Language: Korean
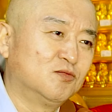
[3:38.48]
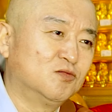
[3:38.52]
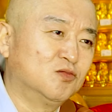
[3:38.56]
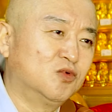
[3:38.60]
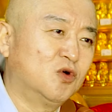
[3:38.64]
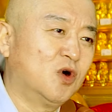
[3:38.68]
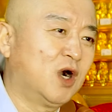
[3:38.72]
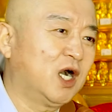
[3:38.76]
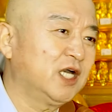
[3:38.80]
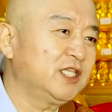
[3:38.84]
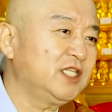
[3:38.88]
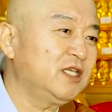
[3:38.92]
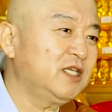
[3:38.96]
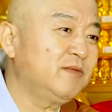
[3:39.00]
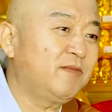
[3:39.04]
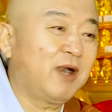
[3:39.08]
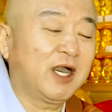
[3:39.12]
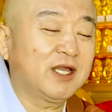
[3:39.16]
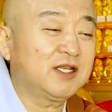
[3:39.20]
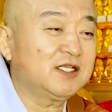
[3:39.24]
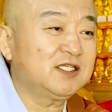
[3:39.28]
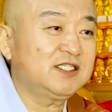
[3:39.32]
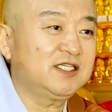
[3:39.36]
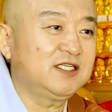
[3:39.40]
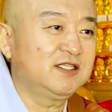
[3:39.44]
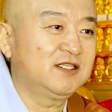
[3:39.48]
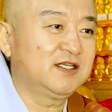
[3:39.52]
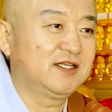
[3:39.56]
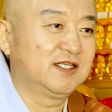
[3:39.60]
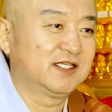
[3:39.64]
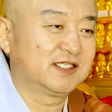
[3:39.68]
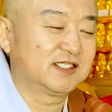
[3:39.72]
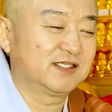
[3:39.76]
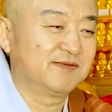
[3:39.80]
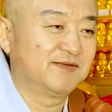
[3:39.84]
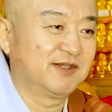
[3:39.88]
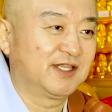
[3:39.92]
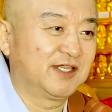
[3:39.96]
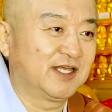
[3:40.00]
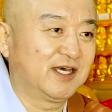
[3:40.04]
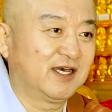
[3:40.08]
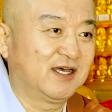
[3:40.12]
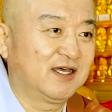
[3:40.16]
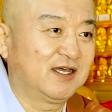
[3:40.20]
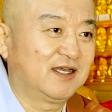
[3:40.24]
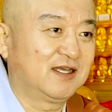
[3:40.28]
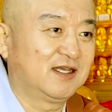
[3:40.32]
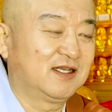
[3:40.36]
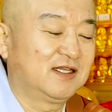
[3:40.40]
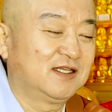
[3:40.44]
무한히 많은 신들이 있습니다.
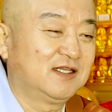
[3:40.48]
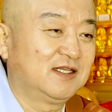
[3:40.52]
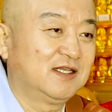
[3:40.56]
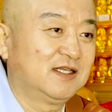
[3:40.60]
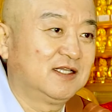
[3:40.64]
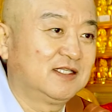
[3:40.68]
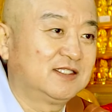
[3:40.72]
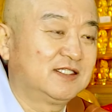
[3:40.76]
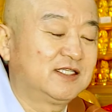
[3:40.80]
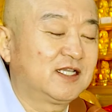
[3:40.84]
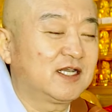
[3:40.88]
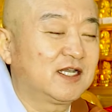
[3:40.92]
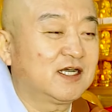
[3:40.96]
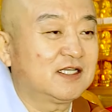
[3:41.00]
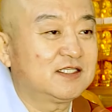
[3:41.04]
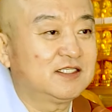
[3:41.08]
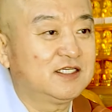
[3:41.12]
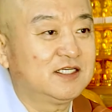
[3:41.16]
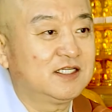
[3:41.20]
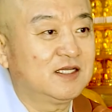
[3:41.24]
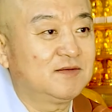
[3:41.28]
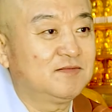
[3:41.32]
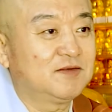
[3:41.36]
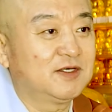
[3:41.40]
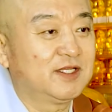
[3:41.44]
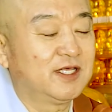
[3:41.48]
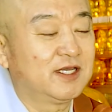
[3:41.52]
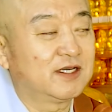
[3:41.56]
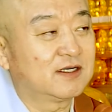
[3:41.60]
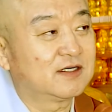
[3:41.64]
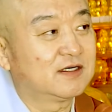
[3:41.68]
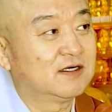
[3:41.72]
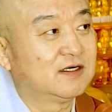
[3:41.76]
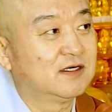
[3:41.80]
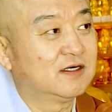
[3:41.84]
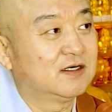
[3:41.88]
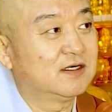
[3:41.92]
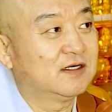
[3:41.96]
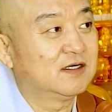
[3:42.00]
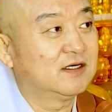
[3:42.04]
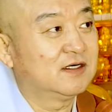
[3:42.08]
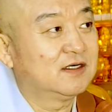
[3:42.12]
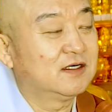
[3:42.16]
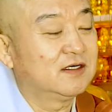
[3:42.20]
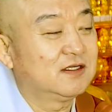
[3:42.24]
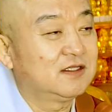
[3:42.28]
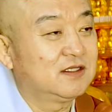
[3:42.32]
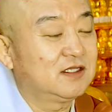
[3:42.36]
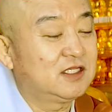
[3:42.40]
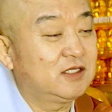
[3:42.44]
제가 지난번에 그
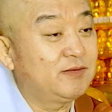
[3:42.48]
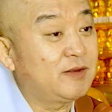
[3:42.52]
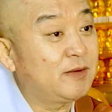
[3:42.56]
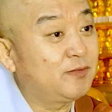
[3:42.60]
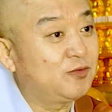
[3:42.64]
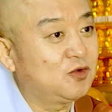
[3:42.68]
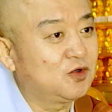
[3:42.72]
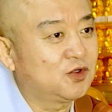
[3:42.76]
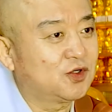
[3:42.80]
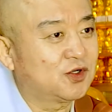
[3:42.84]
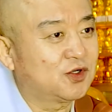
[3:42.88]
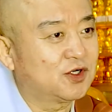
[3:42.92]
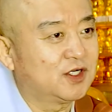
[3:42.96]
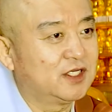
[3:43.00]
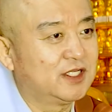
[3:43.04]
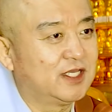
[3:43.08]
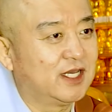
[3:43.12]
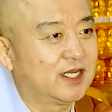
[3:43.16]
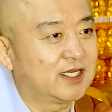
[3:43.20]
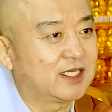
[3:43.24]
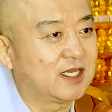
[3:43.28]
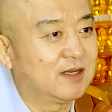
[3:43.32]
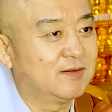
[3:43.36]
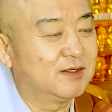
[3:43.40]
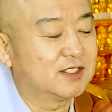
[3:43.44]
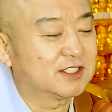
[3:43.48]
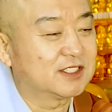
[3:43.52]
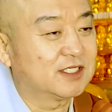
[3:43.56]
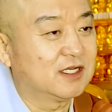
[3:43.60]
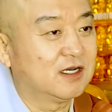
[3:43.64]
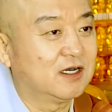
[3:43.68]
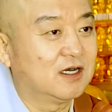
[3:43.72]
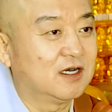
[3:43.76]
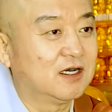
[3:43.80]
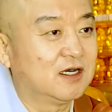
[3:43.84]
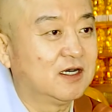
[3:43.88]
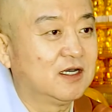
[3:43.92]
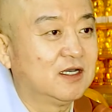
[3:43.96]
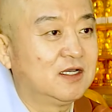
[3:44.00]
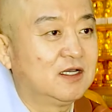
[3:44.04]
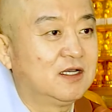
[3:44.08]
티벳 불교를 이야기하면서